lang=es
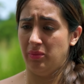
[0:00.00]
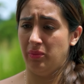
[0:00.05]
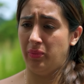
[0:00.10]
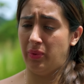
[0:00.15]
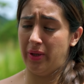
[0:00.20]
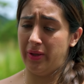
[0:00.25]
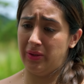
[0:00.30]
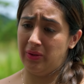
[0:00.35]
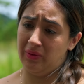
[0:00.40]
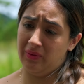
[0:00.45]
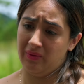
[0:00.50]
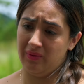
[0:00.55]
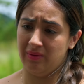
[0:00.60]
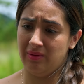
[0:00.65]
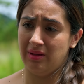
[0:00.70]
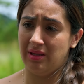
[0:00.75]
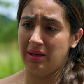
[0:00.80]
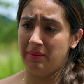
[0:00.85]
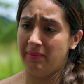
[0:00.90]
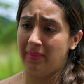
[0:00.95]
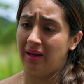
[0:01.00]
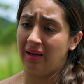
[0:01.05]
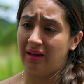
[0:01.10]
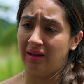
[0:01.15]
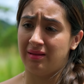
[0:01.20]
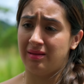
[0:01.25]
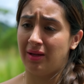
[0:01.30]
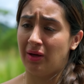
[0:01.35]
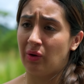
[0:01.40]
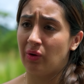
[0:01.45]
Bueno, dime
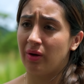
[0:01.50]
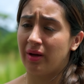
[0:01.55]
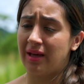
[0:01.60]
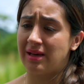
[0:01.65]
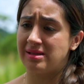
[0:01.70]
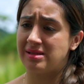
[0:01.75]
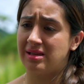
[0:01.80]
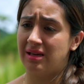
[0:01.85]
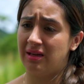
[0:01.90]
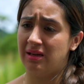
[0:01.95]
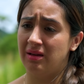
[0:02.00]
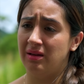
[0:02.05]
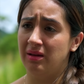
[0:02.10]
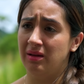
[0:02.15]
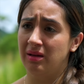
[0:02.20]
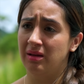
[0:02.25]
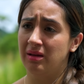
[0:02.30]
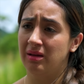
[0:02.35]
qué tengo que hacer.